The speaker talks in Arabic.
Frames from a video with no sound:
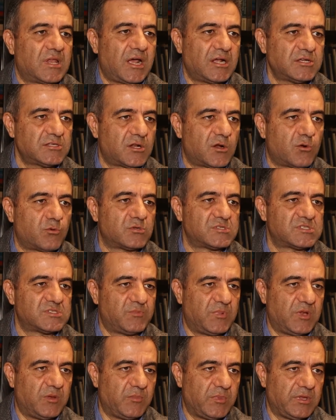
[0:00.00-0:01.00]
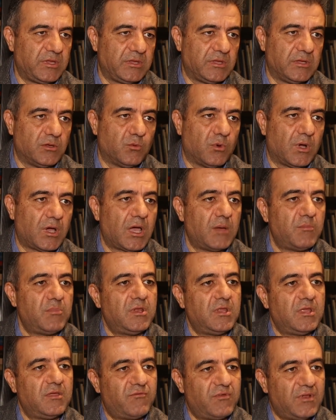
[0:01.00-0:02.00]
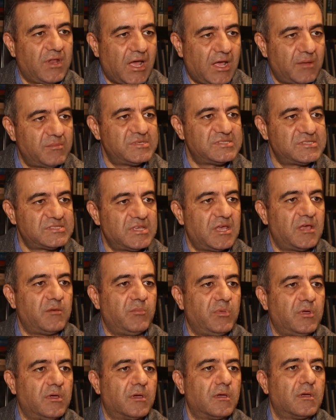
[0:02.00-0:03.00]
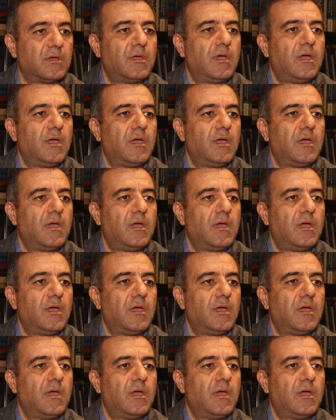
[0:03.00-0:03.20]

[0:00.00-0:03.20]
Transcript: العشرة ونصف بالمية وقبله في العام السابق